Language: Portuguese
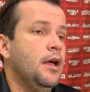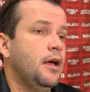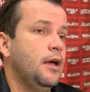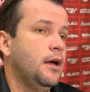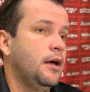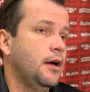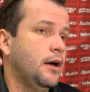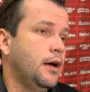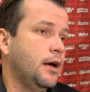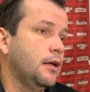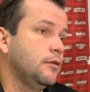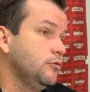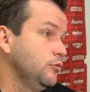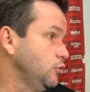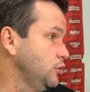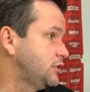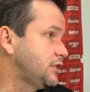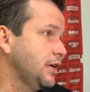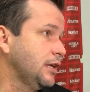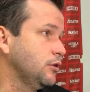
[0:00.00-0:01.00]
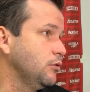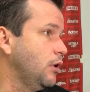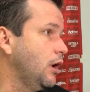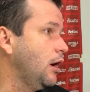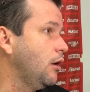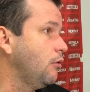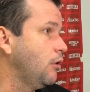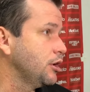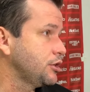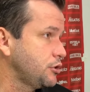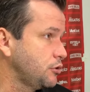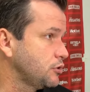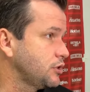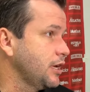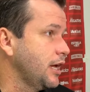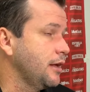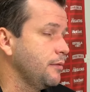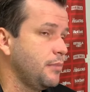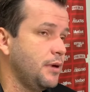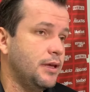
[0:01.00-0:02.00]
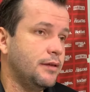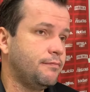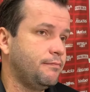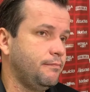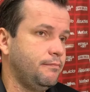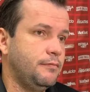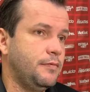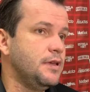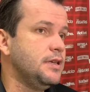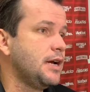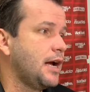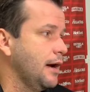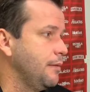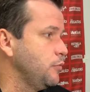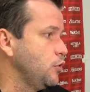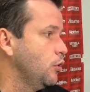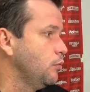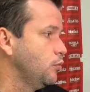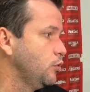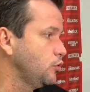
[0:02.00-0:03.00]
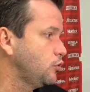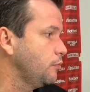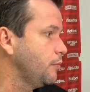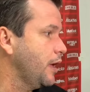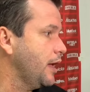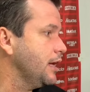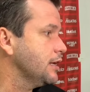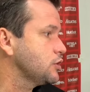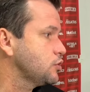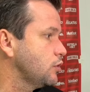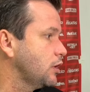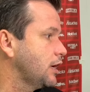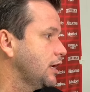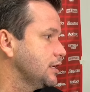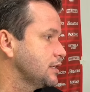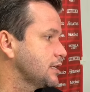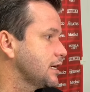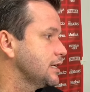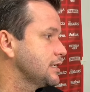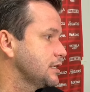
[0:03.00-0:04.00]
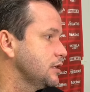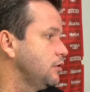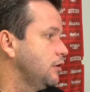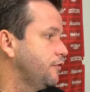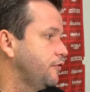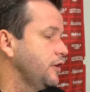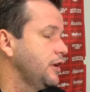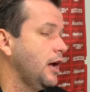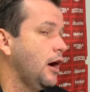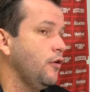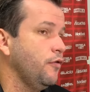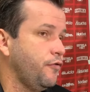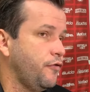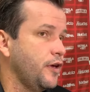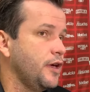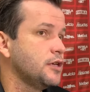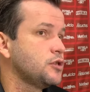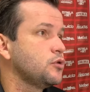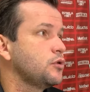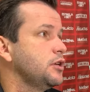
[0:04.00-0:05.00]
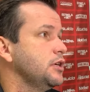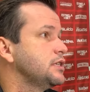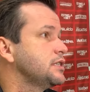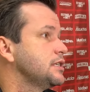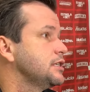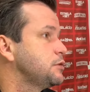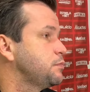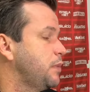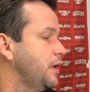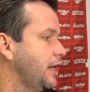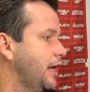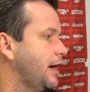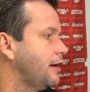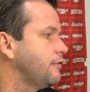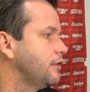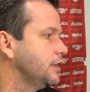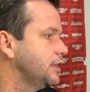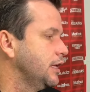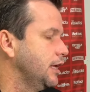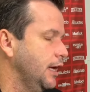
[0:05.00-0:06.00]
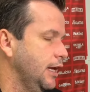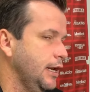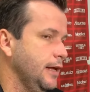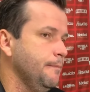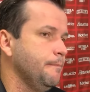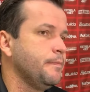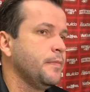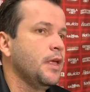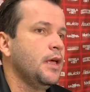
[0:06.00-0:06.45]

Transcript: É, no estadual, acho que o CRB encaminhou muito bem a sua classificação à final, fez o que se esperava dele.